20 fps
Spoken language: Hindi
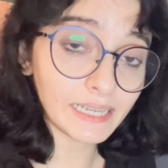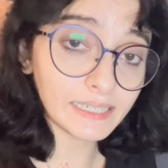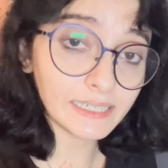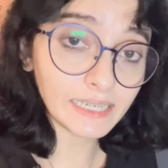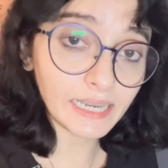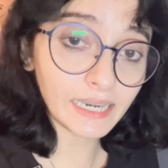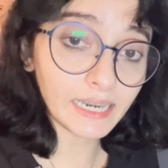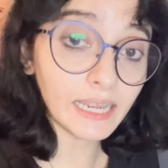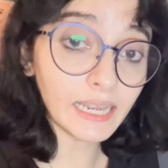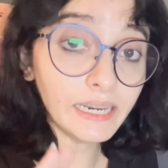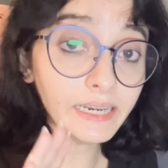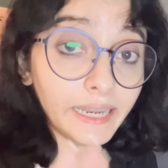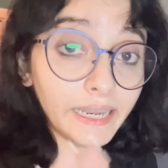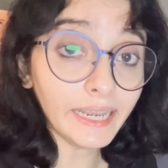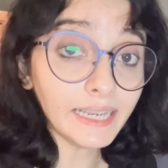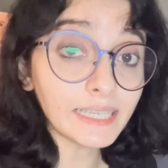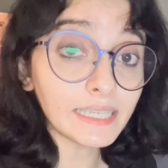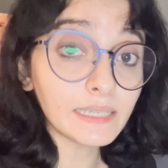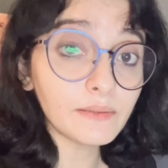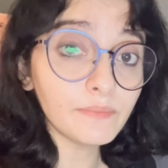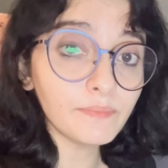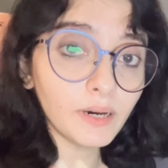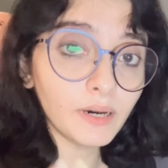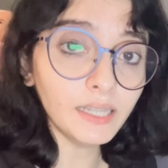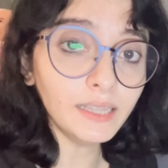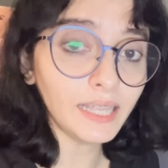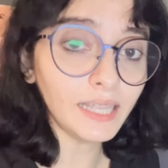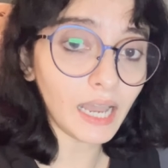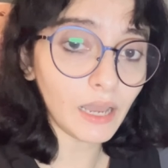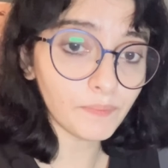जाना नेक्स्ट
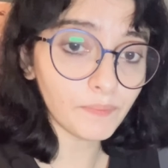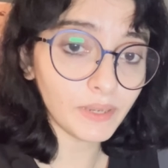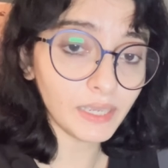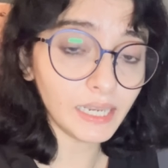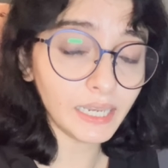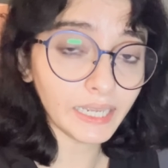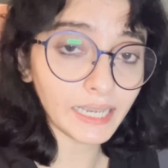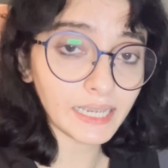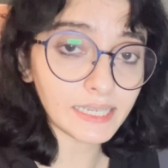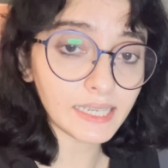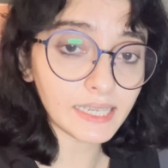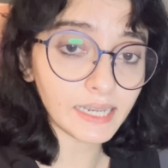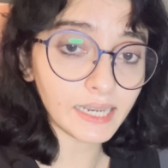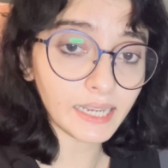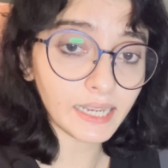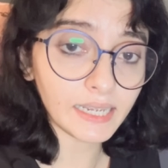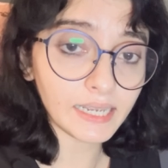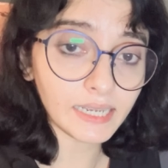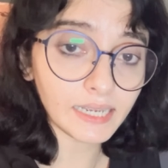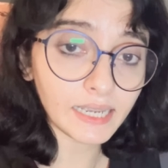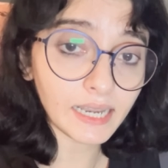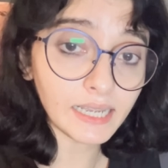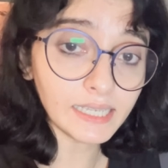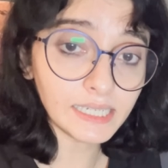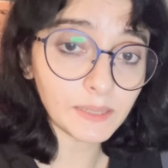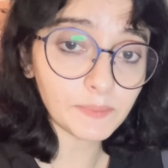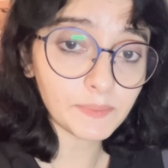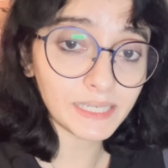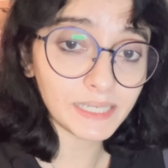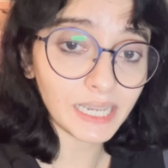मंथ आपके लिए कैसा रहेगा
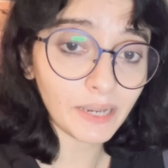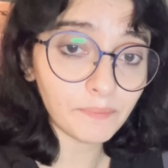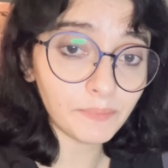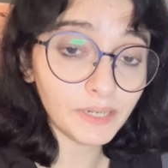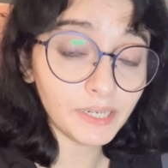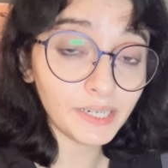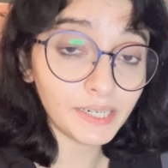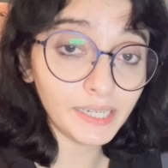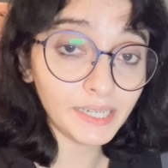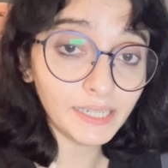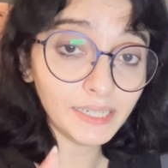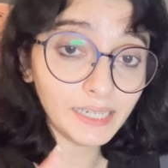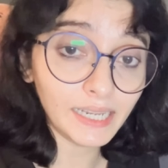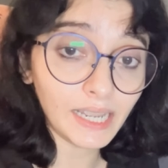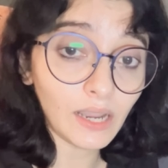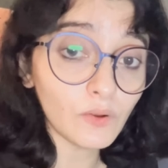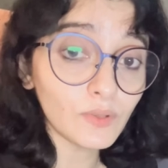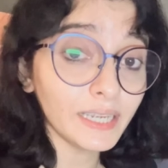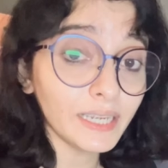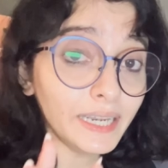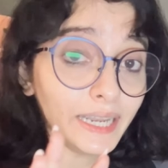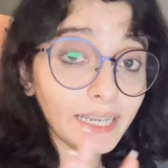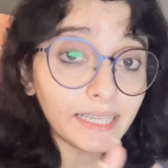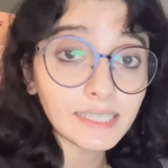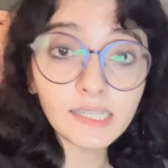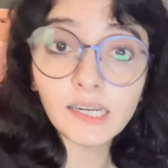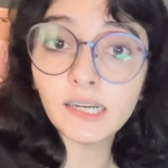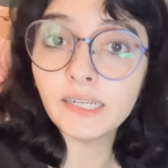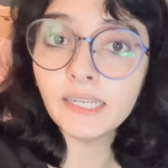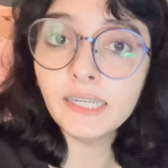जब से आपने रीडिंग दिया उसके
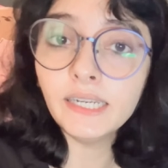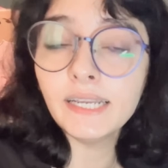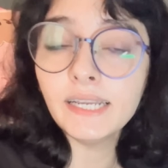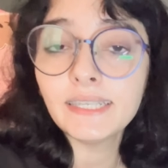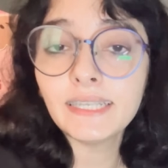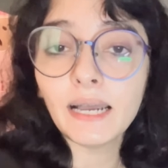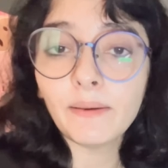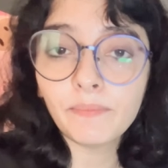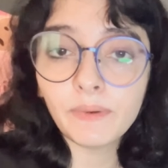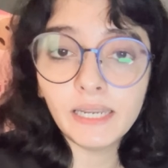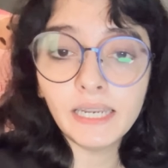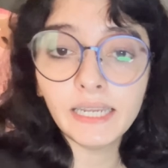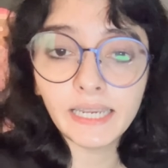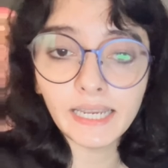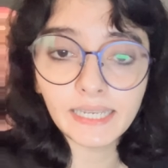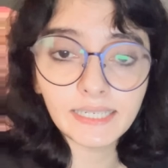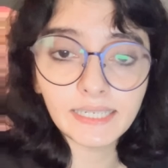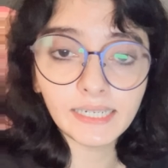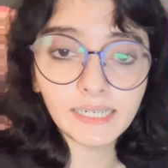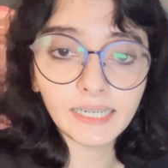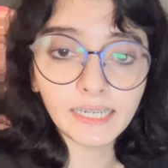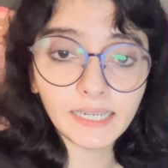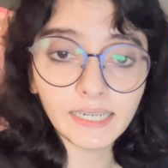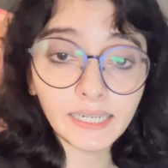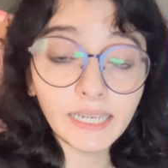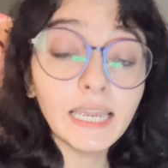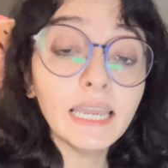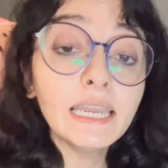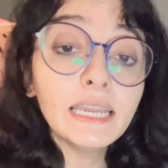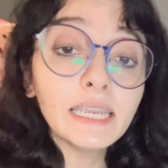नेक्स्ट थर्टी डेज आपके लिए कैसे
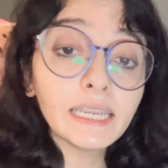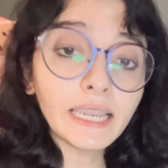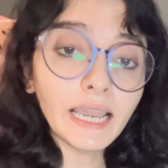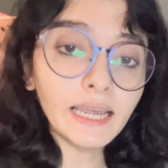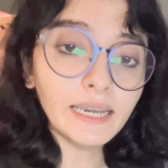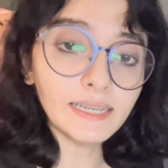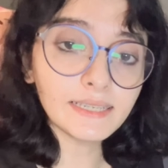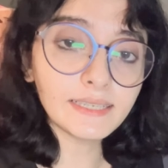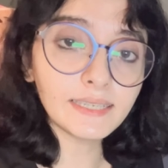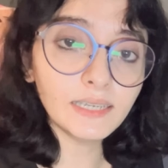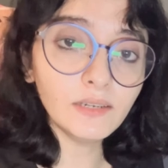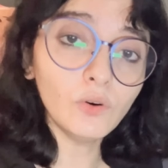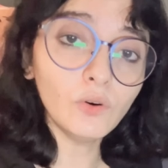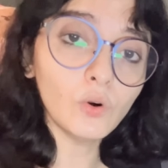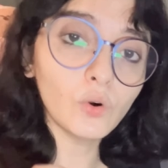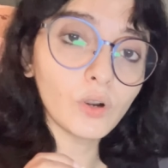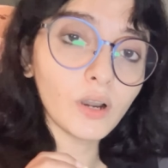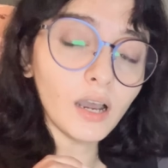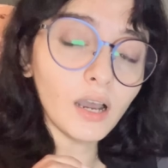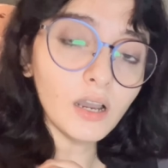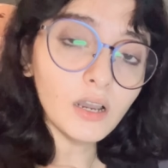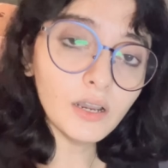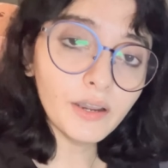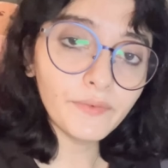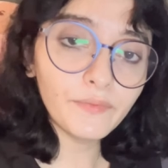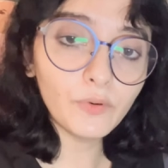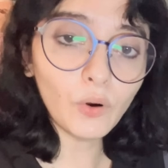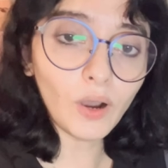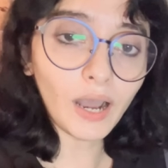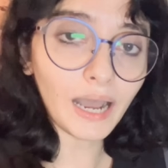रहेंगे क्या रिसीव होगा
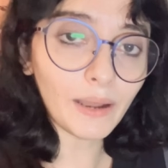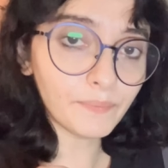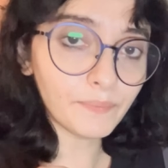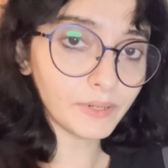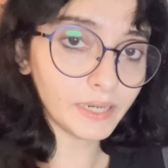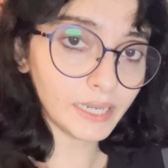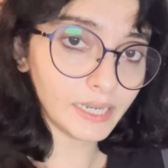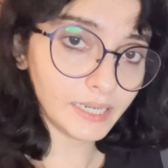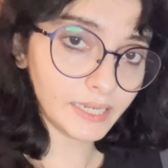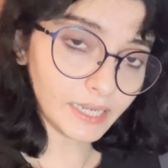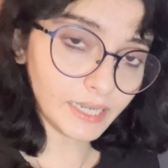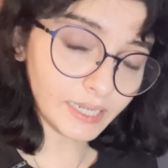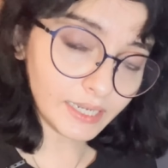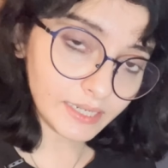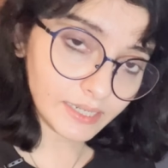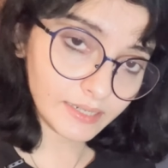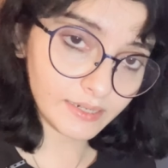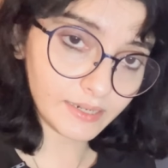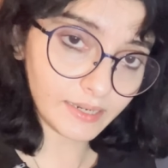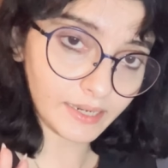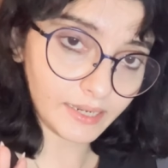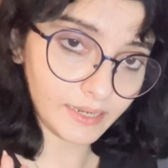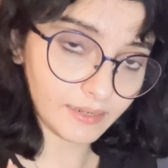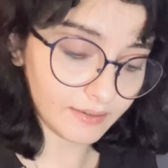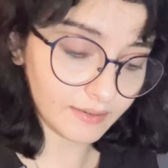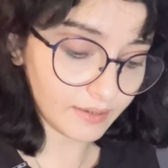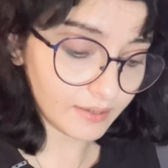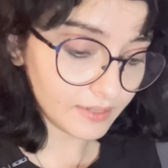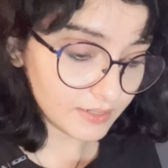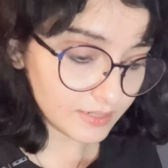वो आपके लिए
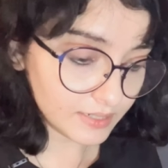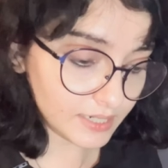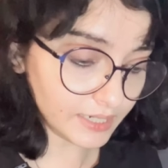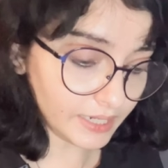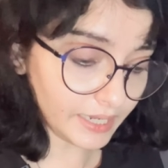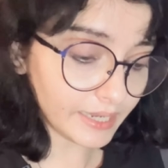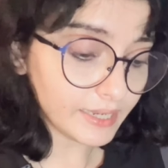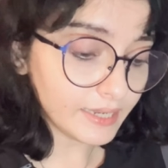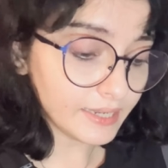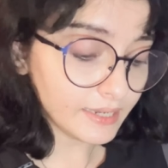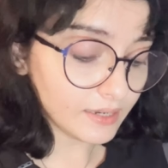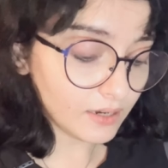रहेगा ठीक है